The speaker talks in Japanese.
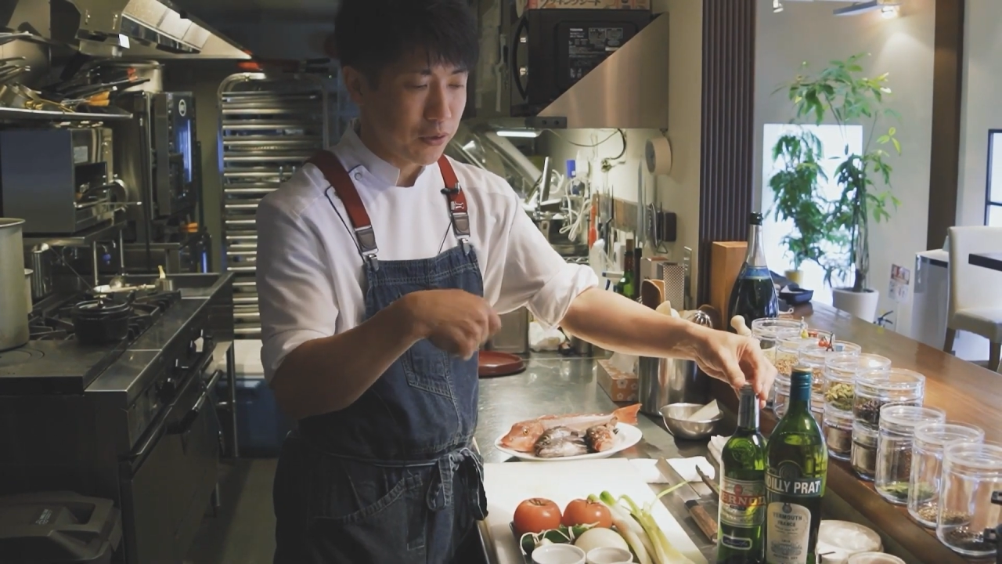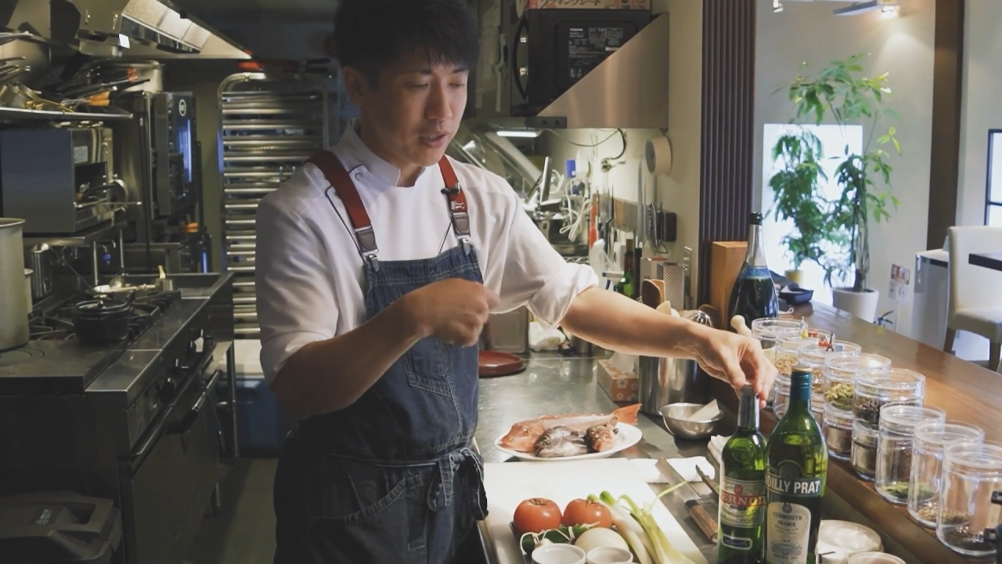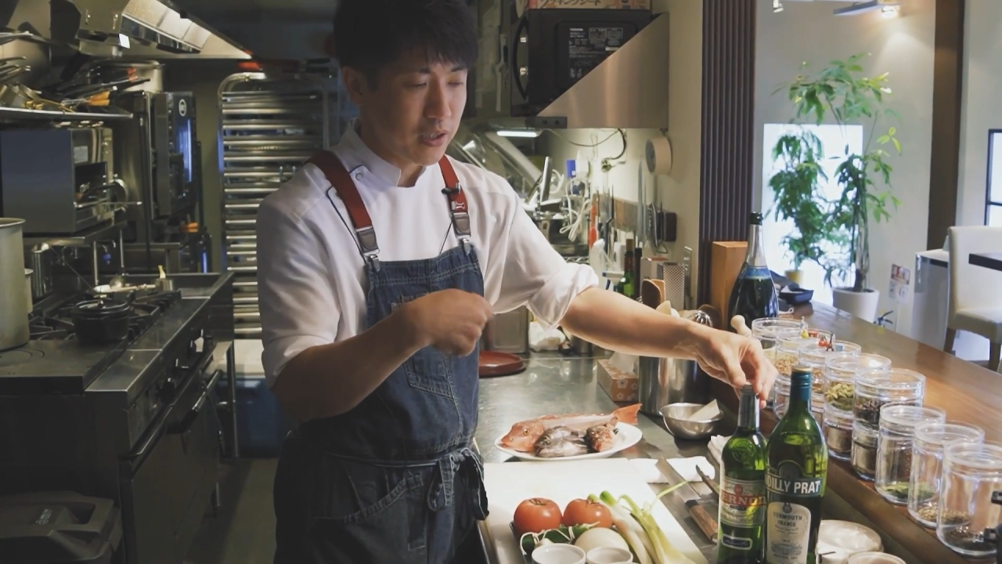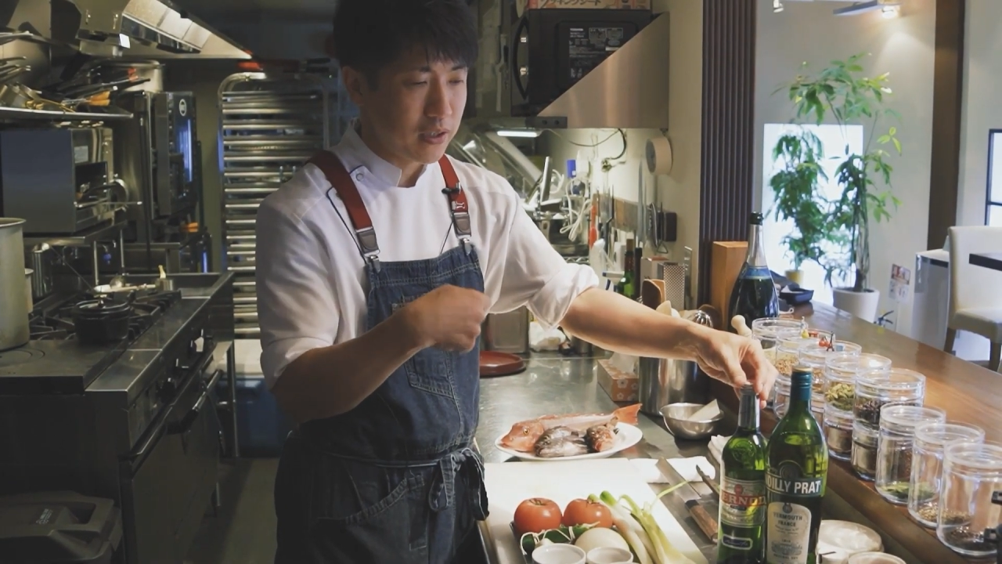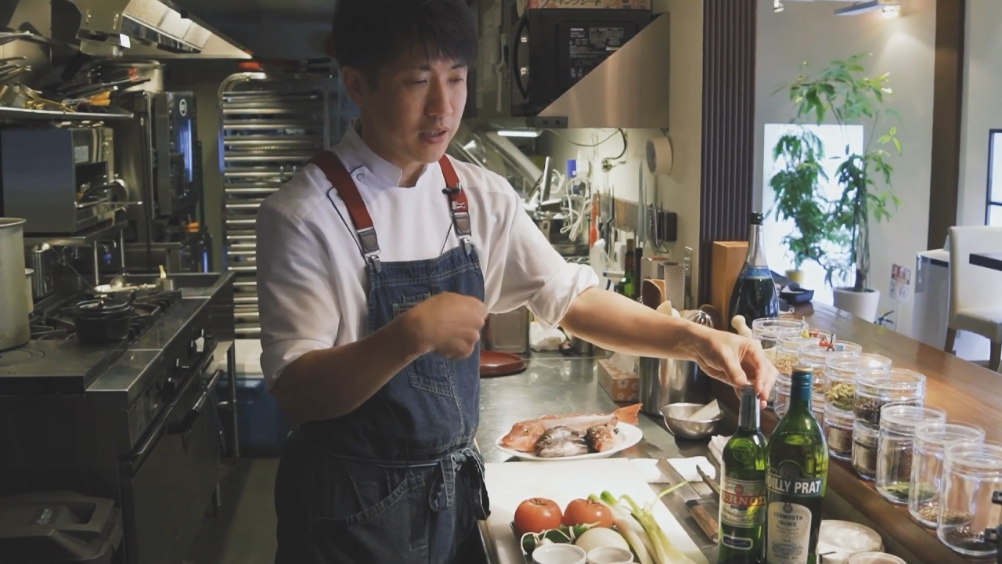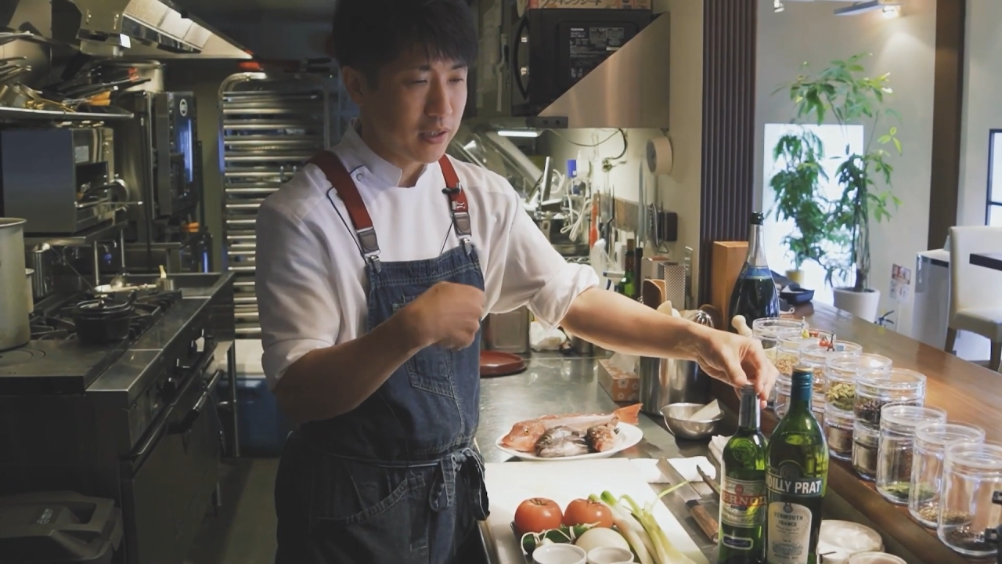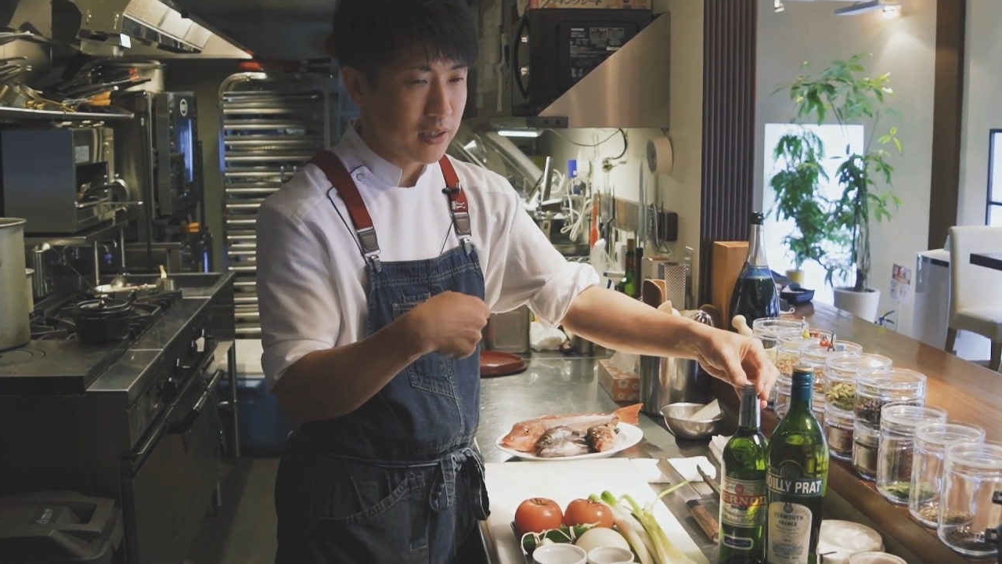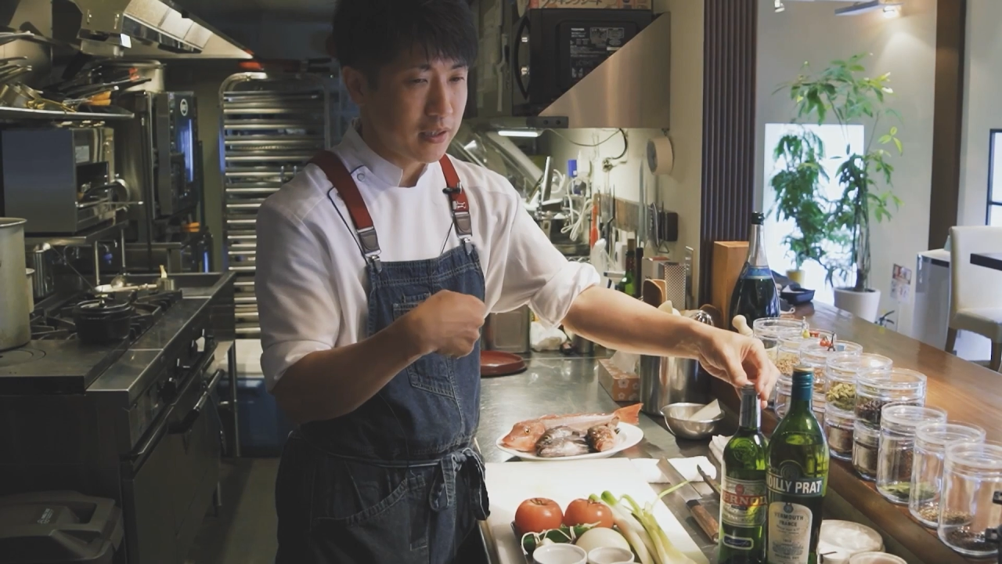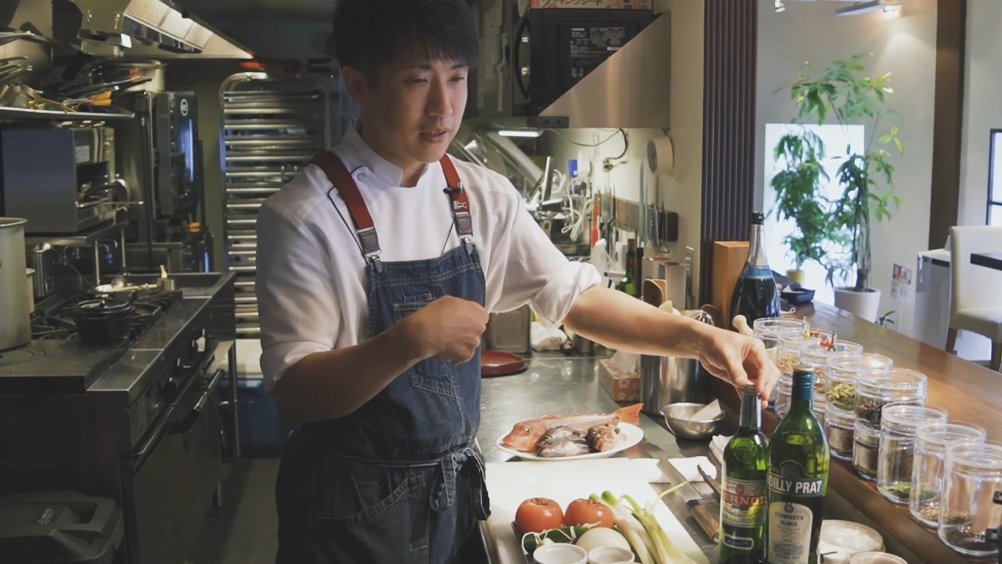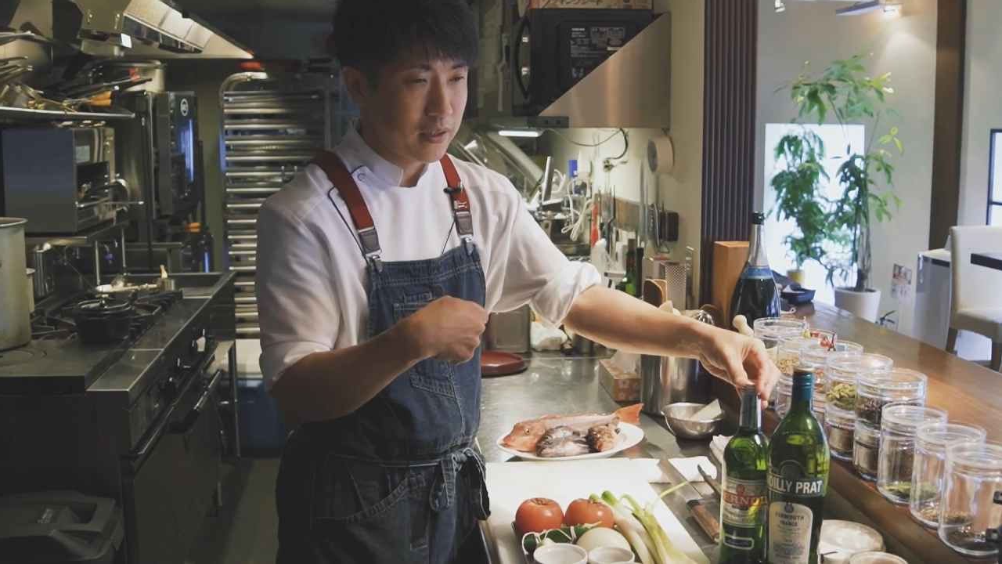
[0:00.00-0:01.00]
いていきなが
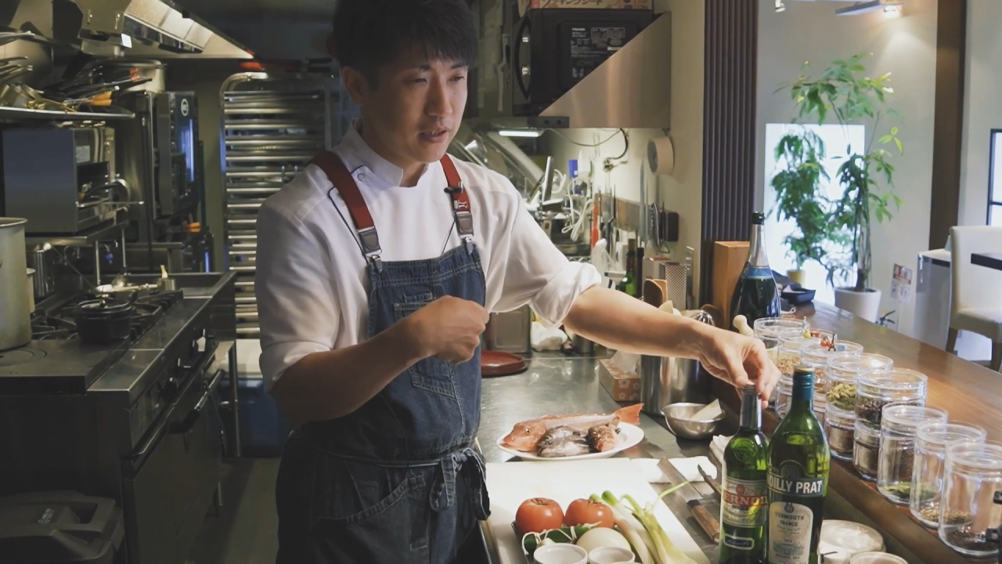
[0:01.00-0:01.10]
ら、